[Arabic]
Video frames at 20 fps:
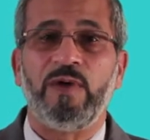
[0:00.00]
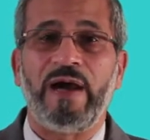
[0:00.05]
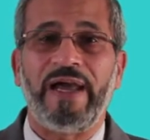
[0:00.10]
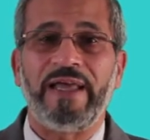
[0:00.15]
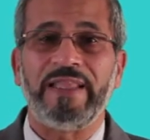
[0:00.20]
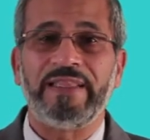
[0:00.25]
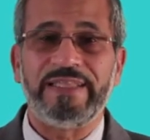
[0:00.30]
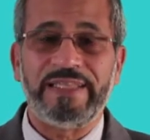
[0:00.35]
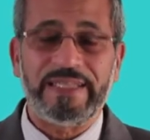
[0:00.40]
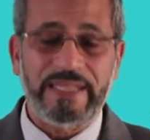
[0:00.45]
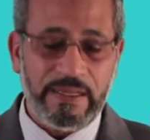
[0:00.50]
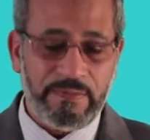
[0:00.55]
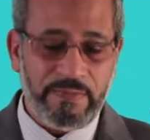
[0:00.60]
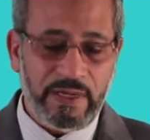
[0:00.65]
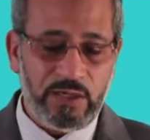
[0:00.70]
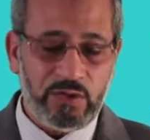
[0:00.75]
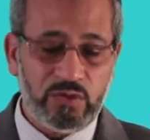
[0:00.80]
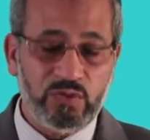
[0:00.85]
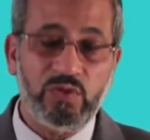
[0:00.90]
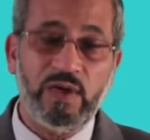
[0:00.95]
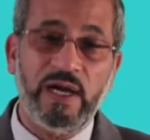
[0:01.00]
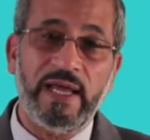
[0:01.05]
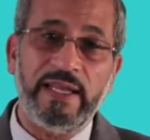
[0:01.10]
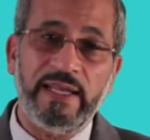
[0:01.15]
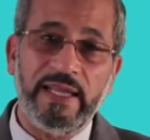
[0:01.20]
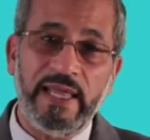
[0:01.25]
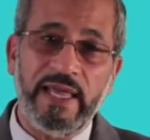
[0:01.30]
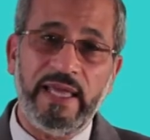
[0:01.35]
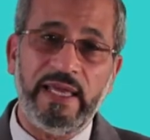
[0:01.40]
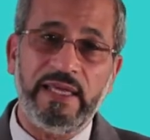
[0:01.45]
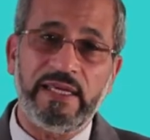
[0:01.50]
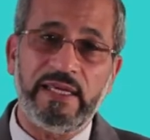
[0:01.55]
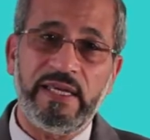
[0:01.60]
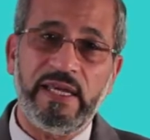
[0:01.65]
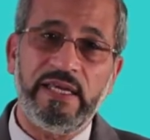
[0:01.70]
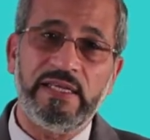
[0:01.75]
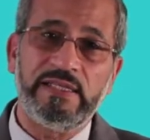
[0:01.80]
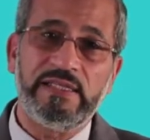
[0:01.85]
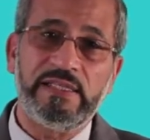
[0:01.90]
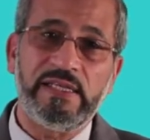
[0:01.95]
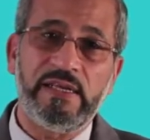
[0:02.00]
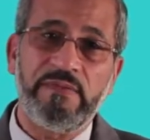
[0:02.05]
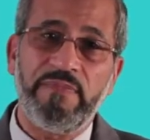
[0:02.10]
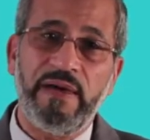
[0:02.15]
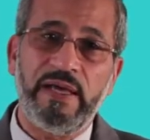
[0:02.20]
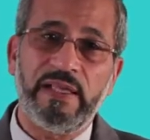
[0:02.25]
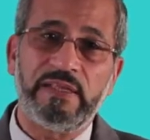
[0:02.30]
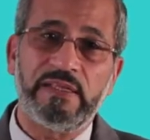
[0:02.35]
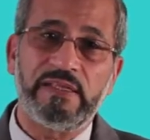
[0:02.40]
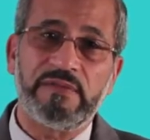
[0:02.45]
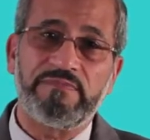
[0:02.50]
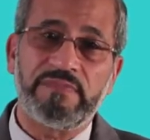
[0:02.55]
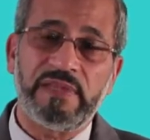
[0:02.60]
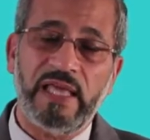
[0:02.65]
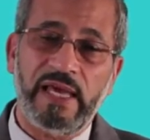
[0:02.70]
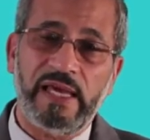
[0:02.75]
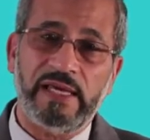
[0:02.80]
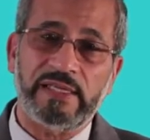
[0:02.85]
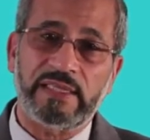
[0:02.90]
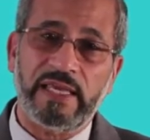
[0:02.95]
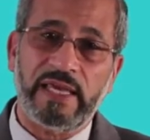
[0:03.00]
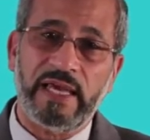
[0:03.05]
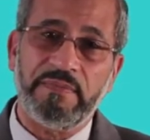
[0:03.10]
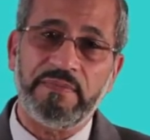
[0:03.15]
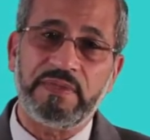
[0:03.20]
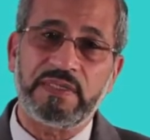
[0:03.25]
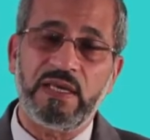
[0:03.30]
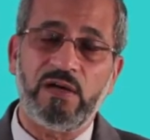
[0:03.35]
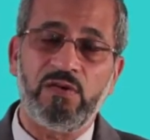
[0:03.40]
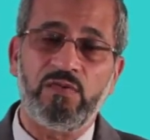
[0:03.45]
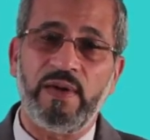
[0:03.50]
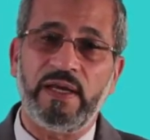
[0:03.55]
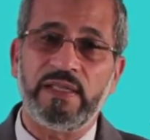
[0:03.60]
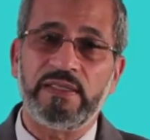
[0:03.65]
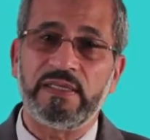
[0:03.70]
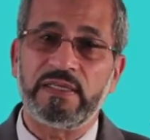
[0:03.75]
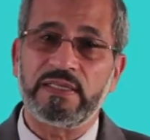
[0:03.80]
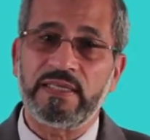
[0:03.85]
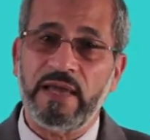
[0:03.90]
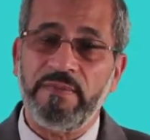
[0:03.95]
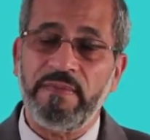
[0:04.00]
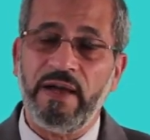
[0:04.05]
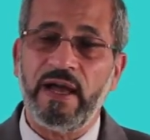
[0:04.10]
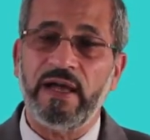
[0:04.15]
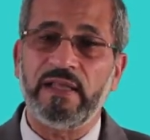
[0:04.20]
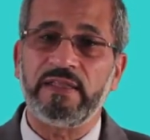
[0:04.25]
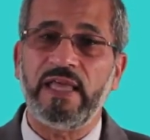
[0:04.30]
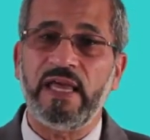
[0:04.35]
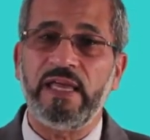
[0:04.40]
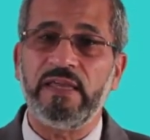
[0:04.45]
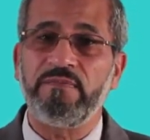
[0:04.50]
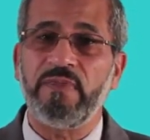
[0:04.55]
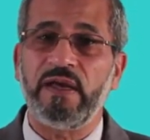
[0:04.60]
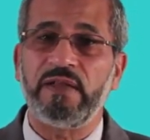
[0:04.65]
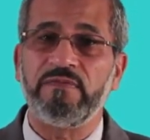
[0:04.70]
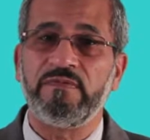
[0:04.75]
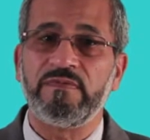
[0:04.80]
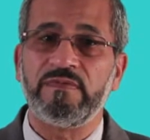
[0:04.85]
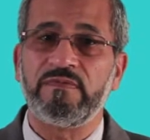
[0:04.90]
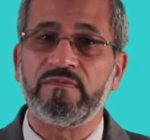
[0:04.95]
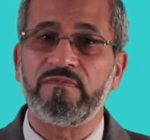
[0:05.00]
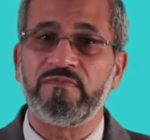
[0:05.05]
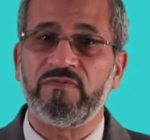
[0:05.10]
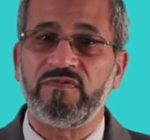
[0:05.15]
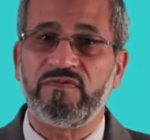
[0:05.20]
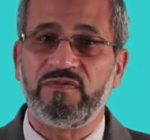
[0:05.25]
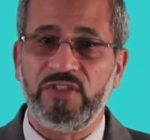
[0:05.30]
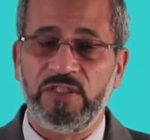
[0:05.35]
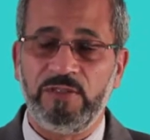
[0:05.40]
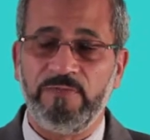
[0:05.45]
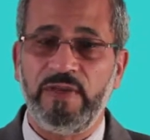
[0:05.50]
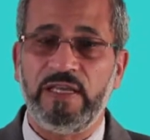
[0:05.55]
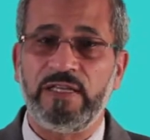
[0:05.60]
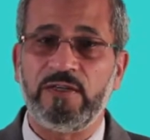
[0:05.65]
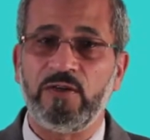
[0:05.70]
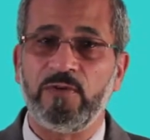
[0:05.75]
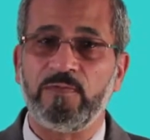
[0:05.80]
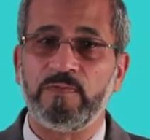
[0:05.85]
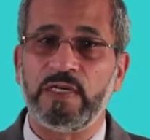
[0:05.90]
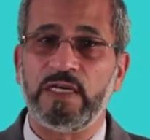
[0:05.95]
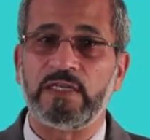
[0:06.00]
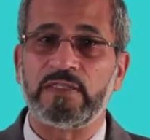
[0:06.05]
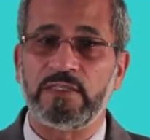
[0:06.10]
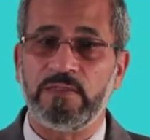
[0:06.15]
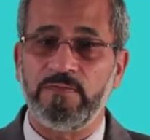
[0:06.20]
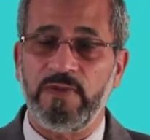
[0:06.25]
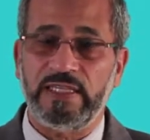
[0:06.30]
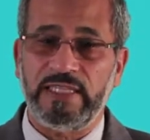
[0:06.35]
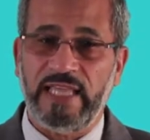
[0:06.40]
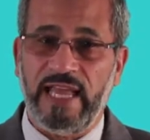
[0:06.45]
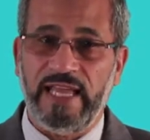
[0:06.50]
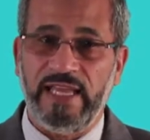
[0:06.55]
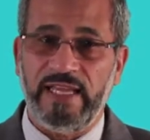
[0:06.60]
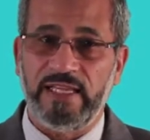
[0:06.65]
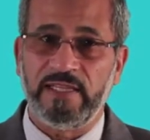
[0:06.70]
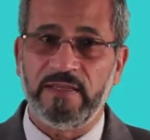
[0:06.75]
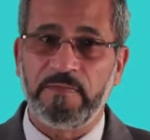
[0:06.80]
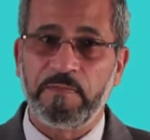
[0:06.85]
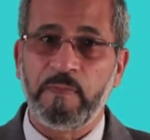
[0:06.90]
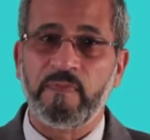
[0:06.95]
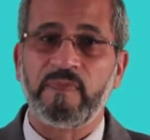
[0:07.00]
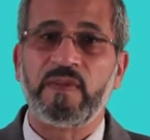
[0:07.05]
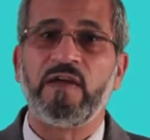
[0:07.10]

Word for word: وعدينا برضو هنلاقي ان البند بتاعت خمسة وبند سبعة دايما في بينهم ارتباط عالي